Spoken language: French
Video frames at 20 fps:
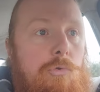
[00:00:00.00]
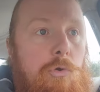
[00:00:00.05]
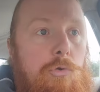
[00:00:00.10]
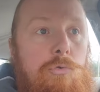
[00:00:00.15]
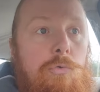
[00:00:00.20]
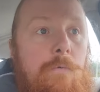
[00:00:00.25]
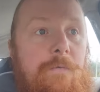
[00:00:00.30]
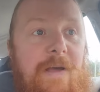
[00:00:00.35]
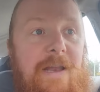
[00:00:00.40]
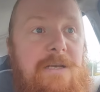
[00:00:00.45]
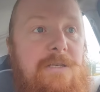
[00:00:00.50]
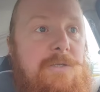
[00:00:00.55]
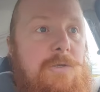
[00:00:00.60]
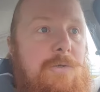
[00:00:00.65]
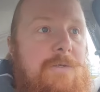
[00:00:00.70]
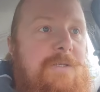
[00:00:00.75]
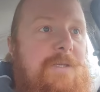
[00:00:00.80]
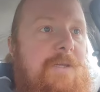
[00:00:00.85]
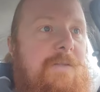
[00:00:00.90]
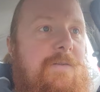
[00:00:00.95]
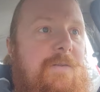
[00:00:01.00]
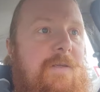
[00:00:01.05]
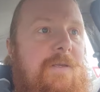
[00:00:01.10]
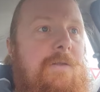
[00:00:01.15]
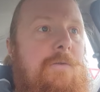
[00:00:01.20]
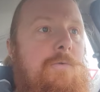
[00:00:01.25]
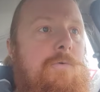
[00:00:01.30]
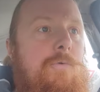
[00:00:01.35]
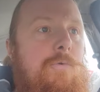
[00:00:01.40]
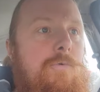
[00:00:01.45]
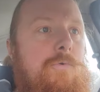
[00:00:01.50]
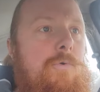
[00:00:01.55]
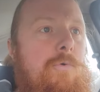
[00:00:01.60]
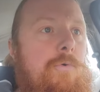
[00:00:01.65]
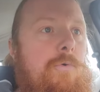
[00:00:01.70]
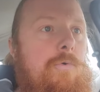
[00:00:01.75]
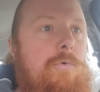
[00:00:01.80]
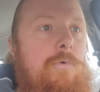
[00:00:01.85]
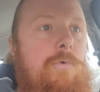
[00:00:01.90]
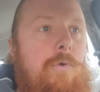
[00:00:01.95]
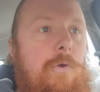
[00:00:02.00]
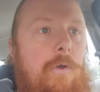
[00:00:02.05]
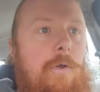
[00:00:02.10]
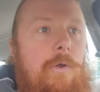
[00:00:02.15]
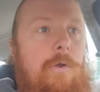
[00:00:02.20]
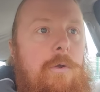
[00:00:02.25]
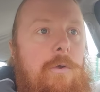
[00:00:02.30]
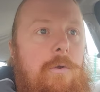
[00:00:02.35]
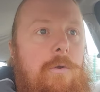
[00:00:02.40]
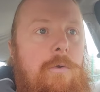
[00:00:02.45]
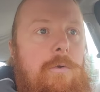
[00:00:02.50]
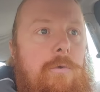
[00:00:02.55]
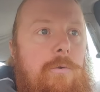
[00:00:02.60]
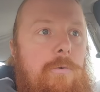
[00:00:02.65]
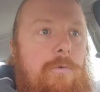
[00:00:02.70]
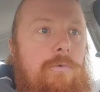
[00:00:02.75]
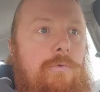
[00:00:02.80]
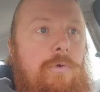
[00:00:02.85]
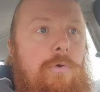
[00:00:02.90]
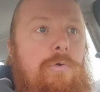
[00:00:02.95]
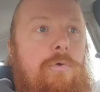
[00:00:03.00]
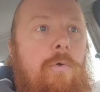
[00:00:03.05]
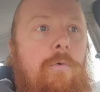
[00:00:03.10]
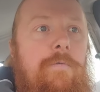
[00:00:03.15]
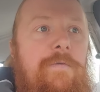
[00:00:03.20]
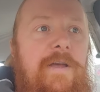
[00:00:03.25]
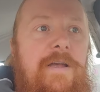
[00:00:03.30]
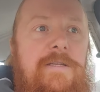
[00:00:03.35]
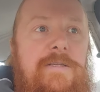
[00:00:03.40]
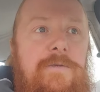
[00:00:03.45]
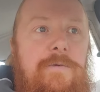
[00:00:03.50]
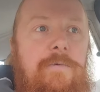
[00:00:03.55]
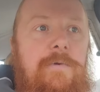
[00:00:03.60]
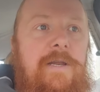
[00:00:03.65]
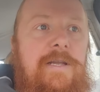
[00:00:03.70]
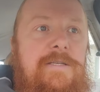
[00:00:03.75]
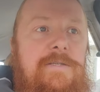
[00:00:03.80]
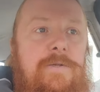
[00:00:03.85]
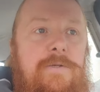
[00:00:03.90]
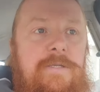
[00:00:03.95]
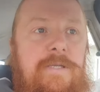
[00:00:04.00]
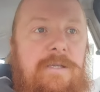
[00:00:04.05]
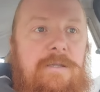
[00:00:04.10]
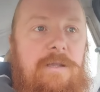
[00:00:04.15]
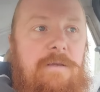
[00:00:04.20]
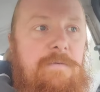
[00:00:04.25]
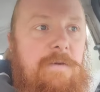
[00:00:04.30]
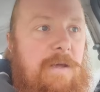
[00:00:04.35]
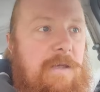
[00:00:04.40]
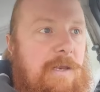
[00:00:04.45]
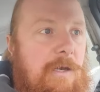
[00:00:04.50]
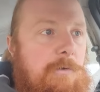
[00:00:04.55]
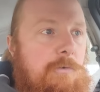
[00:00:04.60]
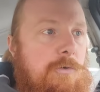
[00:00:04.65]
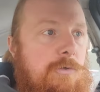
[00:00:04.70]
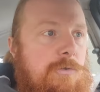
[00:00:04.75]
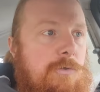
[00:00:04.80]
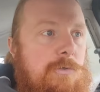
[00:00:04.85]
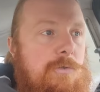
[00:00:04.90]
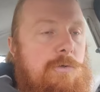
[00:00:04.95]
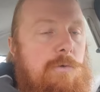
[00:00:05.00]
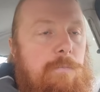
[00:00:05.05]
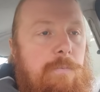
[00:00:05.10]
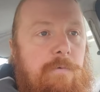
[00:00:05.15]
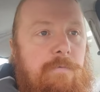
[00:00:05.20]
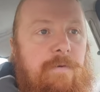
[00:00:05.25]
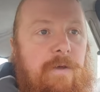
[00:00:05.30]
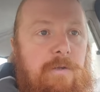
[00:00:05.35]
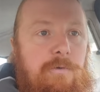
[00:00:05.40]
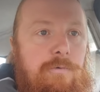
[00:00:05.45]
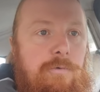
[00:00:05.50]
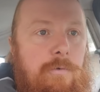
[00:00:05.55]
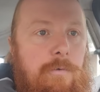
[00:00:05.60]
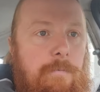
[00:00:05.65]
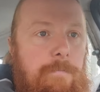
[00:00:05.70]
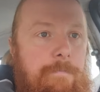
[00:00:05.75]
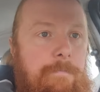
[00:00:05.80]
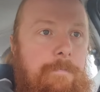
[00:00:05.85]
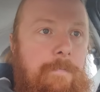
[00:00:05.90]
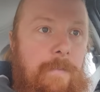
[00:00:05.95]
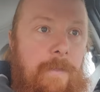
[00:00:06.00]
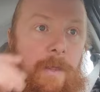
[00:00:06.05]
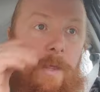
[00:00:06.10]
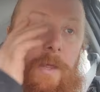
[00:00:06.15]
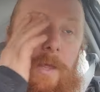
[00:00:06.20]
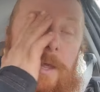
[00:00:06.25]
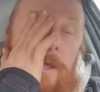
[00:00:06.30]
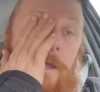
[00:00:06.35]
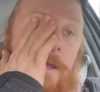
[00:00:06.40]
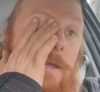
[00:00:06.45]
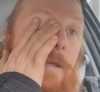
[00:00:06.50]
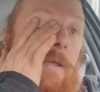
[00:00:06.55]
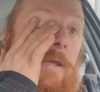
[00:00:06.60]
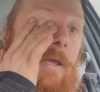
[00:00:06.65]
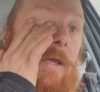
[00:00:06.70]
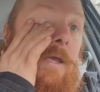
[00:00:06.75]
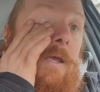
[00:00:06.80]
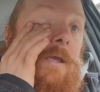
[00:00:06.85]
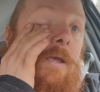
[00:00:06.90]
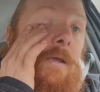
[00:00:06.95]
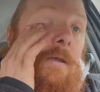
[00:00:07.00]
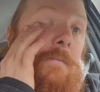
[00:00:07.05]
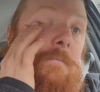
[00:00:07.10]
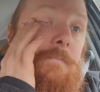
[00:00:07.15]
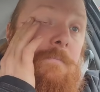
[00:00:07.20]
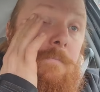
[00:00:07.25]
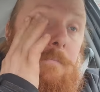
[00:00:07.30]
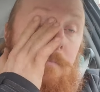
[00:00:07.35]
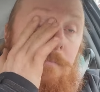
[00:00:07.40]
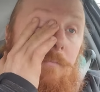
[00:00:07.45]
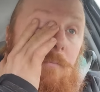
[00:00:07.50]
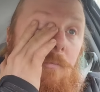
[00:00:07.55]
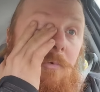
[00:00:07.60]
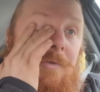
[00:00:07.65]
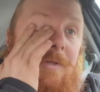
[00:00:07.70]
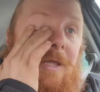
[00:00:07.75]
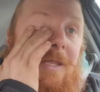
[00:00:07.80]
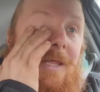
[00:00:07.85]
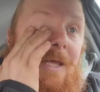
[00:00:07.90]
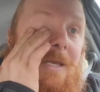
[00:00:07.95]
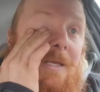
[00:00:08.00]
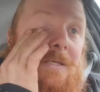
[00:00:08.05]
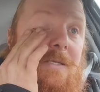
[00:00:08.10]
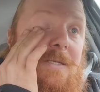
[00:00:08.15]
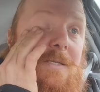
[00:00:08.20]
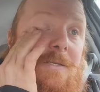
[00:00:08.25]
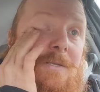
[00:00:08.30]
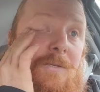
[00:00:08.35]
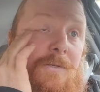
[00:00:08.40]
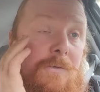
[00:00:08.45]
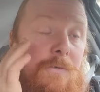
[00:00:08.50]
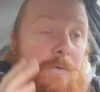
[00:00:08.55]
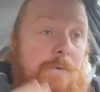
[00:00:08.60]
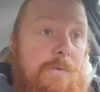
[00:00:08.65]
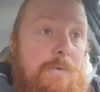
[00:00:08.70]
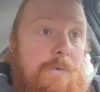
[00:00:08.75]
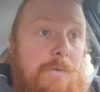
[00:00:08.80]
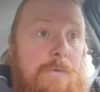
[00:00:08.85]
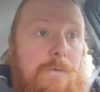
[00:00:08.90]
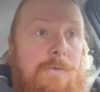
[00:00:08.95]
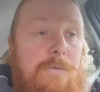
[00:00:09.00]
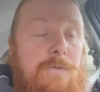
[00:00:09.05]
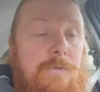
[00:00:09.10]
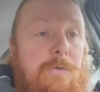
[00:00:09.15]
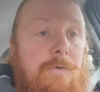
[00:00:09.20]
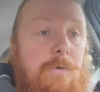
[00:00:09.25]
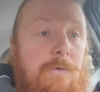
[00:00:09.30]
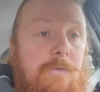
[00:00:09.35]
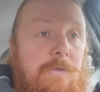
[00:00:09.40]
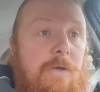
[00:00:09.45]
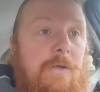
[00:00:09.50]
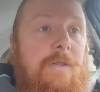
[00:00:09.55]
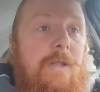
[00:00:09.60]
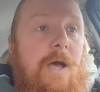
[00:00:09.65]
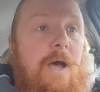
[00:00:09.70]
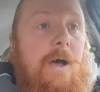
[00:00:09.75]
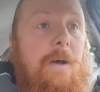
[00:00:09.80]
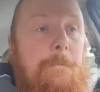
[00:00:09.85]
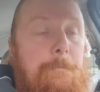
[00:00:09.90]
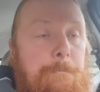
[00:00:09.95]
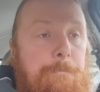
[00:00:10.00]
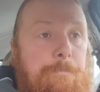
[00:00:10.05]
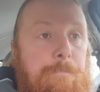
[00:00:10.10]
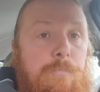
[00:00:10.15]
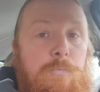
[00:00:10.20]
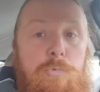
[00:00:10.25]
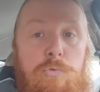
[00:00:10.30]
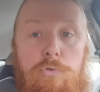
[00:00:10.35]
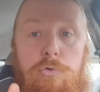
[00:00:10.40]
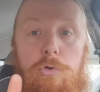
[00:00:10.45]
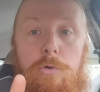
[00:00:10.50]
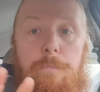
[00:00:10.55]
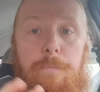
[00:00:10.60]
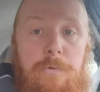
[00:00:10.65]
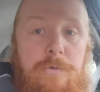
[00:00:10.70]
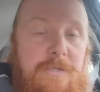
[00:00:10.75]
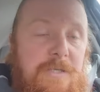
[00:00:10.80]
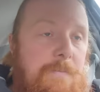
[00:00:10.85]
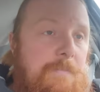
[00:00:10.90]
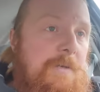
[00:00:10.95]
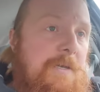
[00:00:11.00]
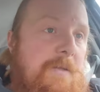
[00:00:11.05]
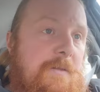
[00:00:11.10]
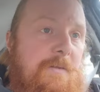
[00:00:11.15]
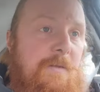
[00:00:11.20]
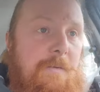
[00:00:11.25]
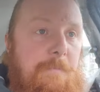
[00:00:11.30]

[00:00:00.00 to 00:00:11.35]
nouvelles sociétés, de, conversion de la société vers quelque chose de plus vertueux. Et mon analyse se cantonne à, deux possibilités.